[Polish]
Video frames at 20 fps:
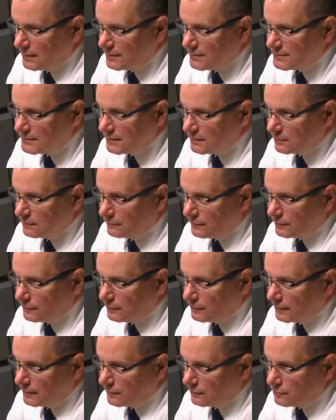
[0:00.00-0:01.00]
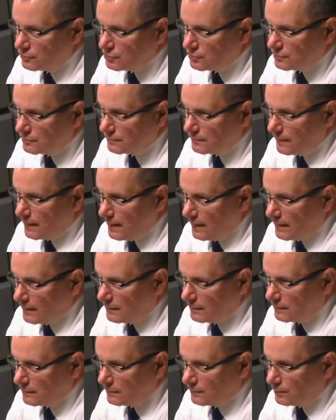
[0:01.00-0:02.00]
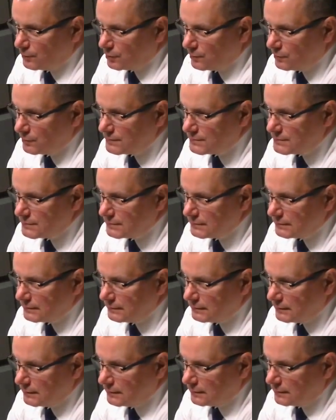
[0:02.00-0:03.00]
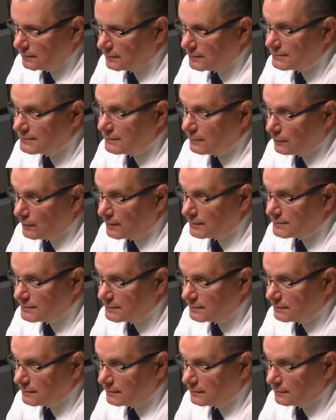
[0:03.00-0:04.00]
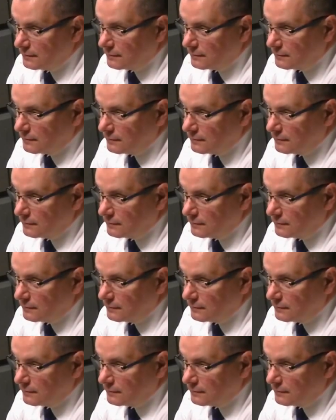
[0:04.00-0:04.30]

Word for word: skierowano na jakąś E, promocję restauracji